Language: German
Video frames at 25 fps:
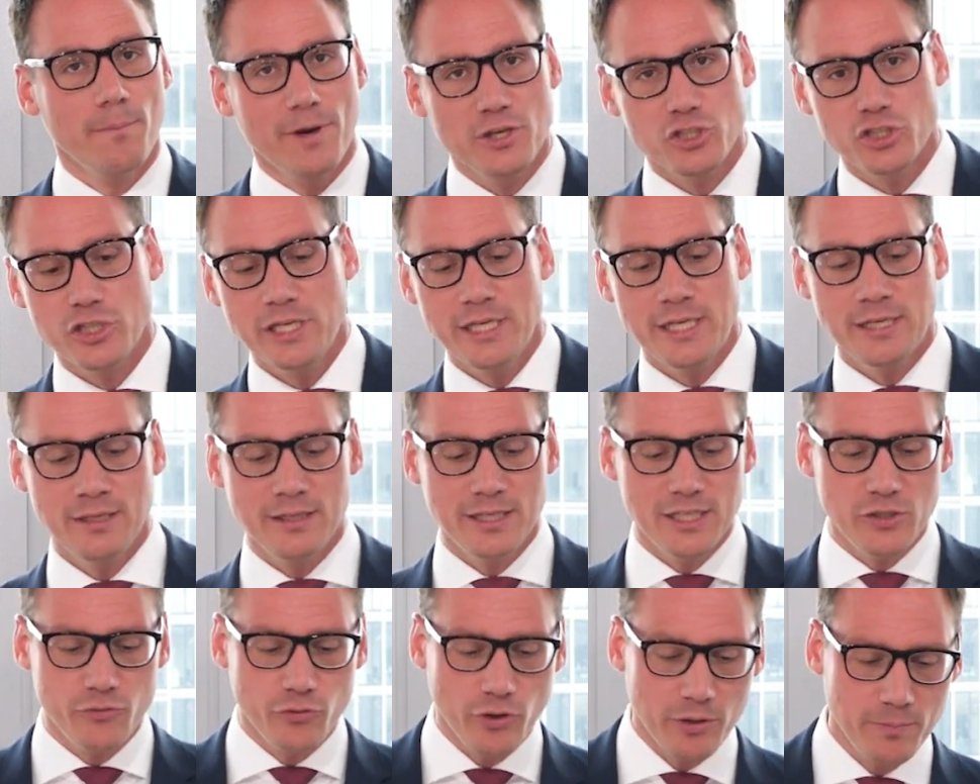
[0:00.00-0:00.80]

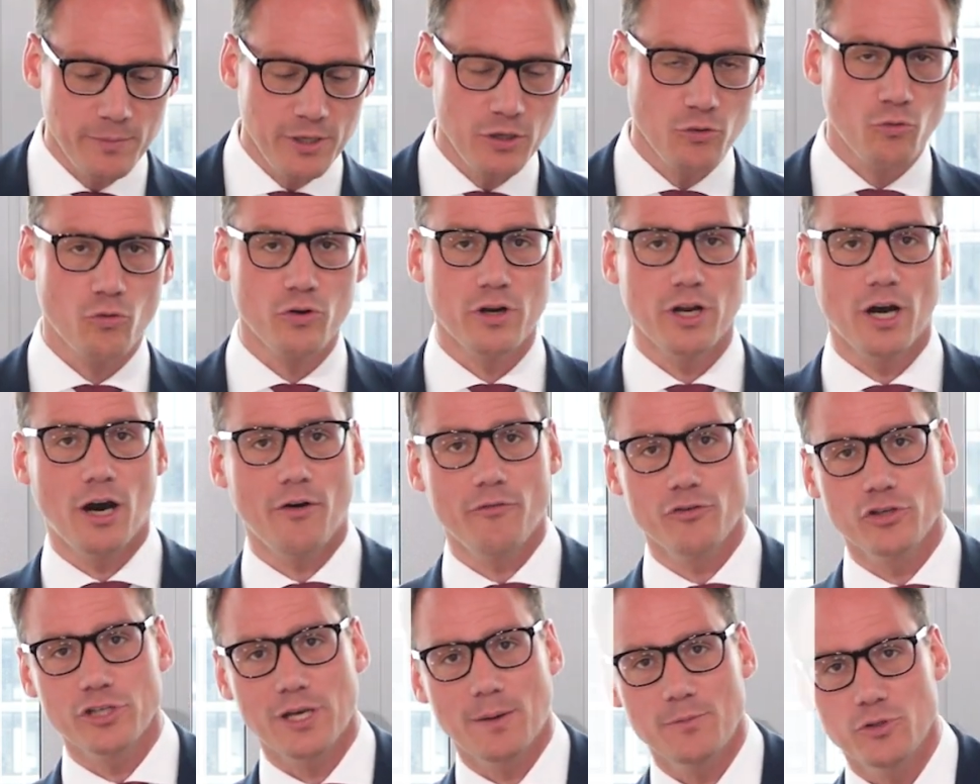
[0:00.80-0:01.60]
Maschinen, die ich für eine Million
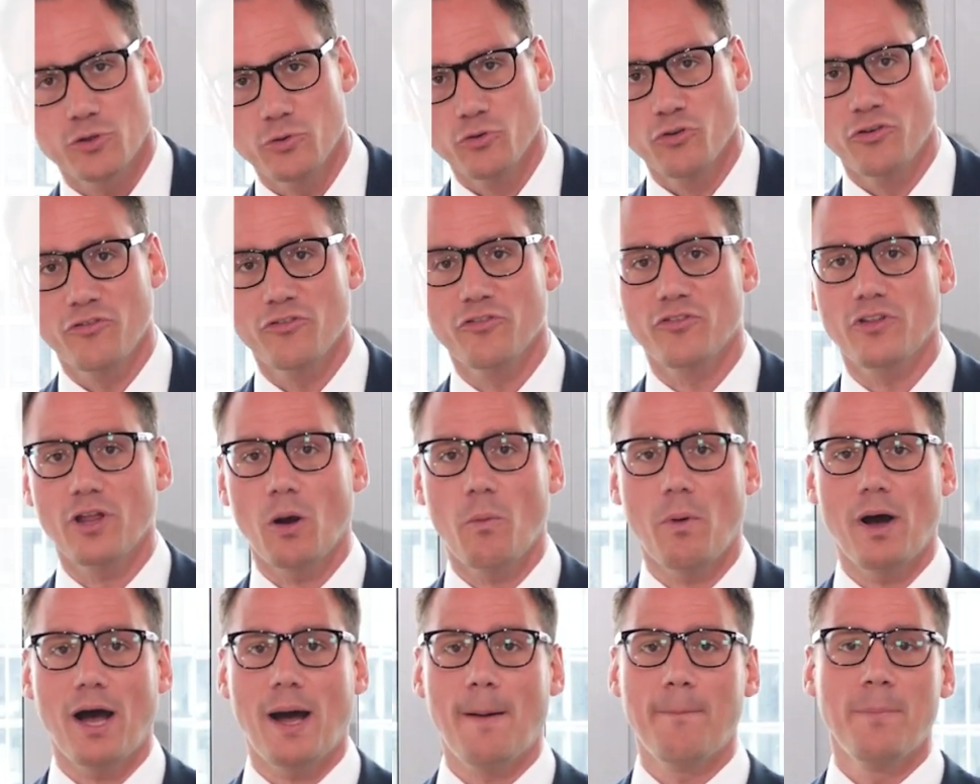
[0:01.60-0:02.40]
kaufe, schreibe ich die
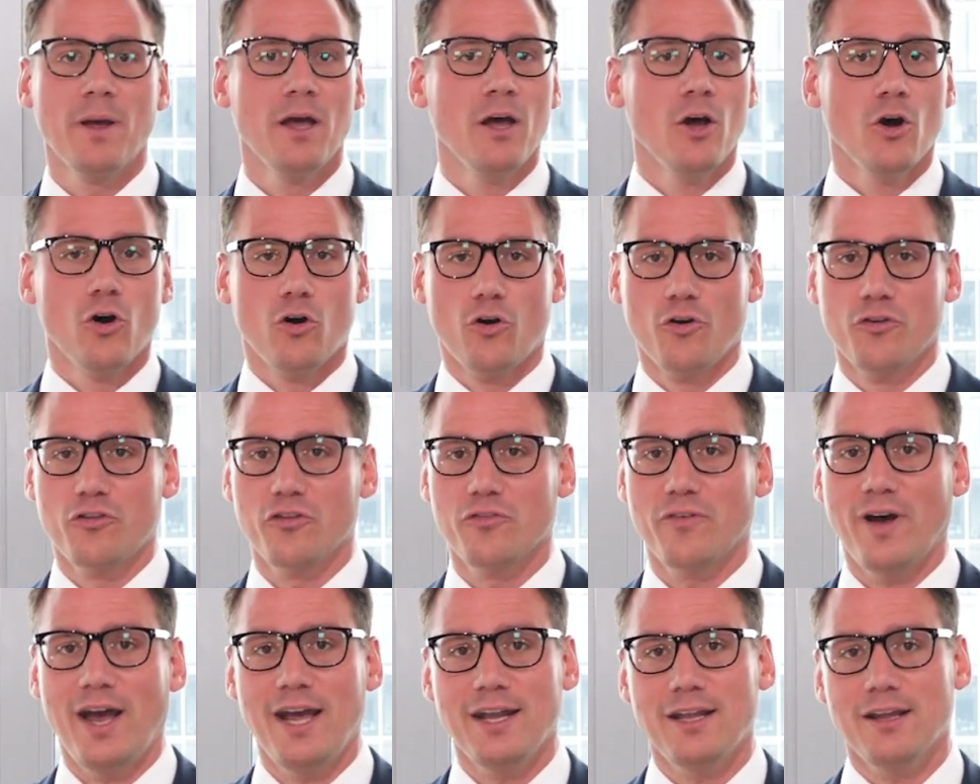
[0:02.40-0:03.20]
Nutzungsdauer ab
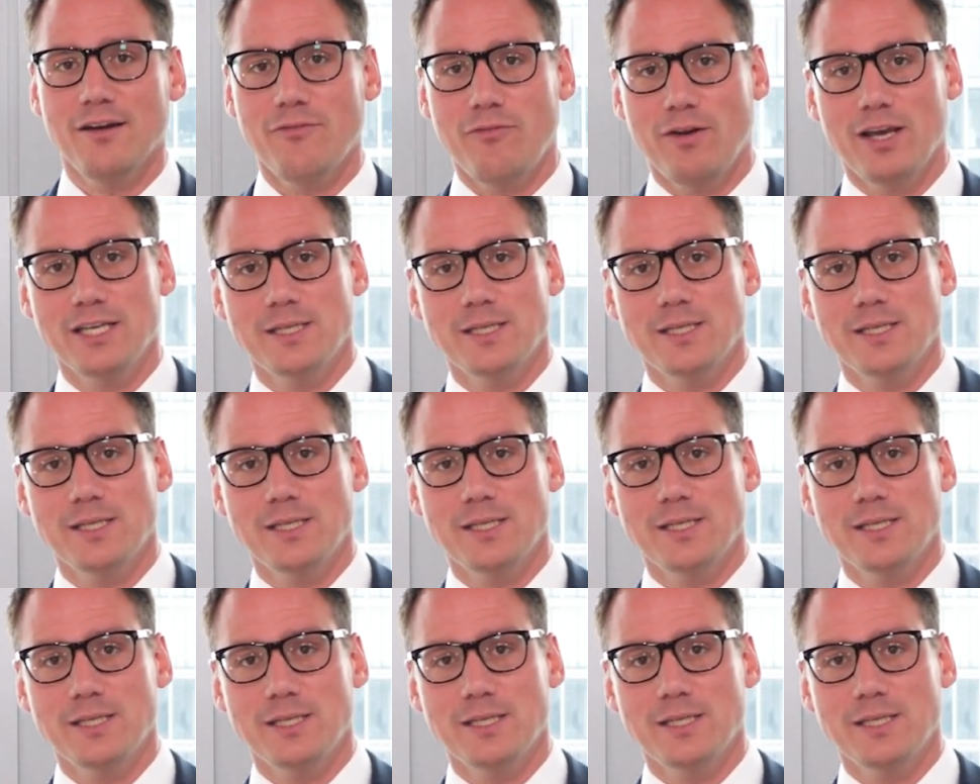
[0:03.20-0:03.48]
und so weiter.